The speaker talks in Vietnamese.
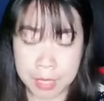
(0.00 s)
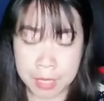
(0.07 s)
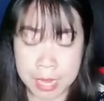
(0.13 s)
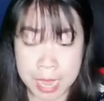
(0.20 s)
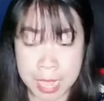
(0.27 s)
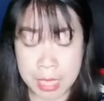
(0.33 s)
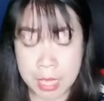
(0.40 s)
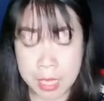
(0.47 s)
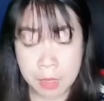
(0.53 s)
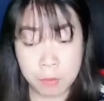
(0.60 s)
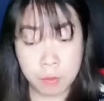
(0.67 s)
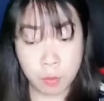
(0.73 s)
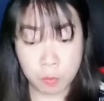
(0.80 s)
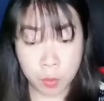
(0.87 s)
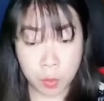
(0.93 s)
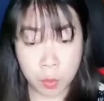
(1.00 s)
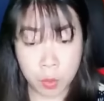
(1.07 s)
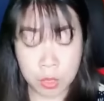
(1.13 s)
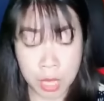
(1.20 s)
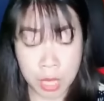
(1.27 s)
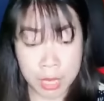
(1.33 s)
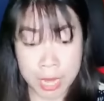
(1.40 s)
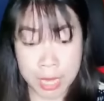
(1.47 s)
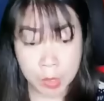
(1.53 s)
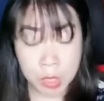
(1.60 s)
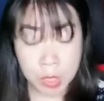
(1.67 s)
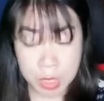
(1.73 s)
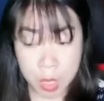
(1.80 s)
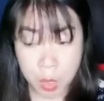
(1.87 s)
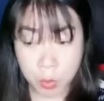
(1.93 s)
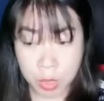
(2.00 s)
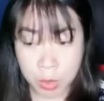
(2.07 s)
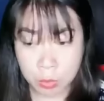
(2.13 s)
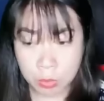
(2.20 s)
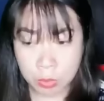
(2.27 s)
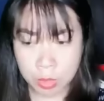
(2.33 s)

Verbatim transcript: Này, phục vụ, ở đây có rượu không?